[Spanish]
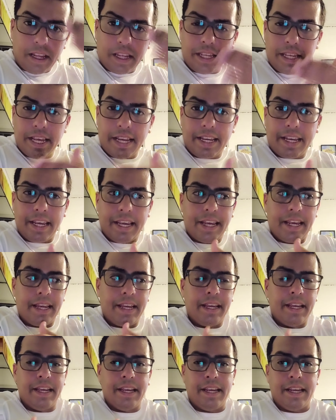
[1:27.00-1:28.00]
Y es
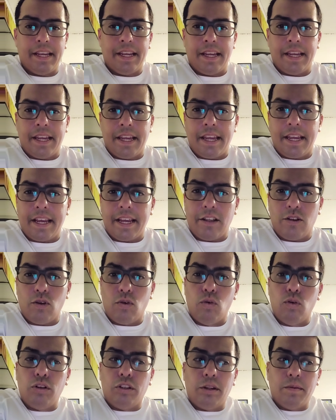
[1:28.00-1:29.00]
que en
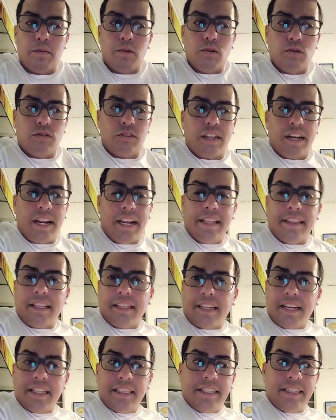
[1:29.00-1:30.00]
estos últimos
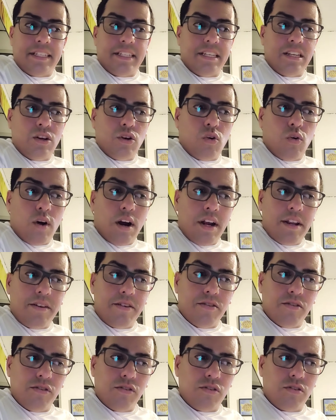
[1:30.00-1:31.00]
30, 35
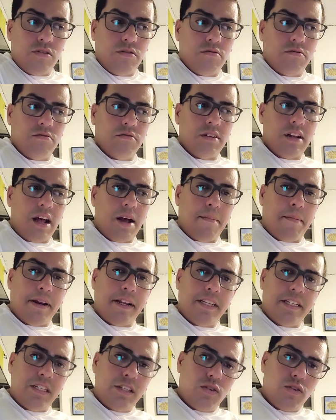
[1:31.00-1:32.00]
años, ha
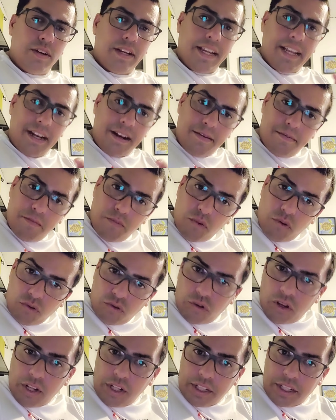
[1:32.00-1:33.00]
aparecido en el
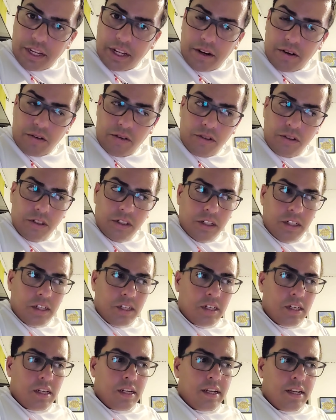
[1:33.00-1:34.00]
mundo entero
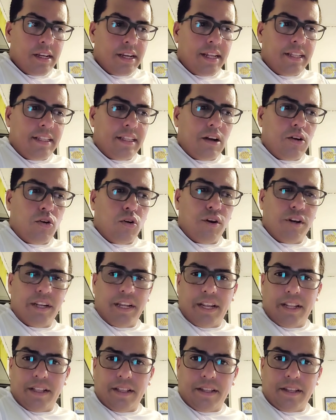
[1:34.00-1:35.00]
esta
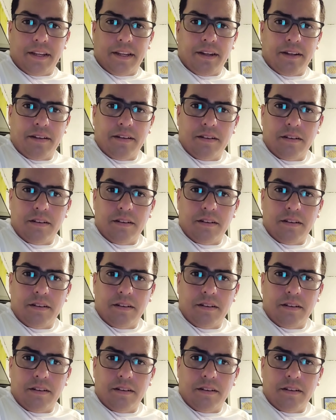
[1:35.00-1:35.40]
corriente.